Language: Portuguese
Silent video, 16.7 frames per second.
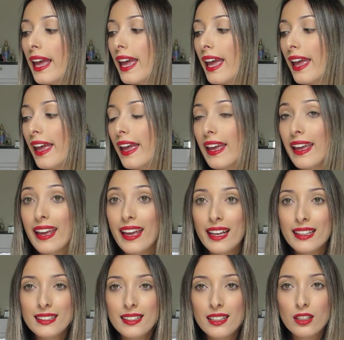é,
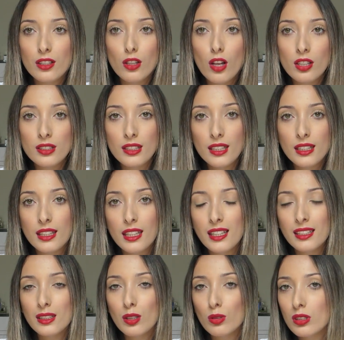esse gloss aqui,
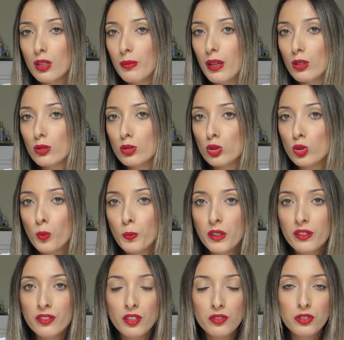então, também é um
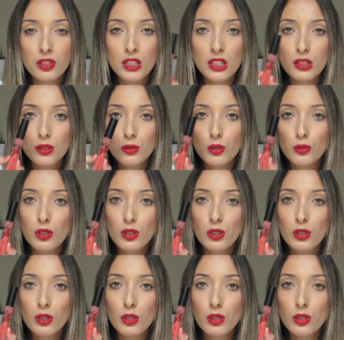super favorito.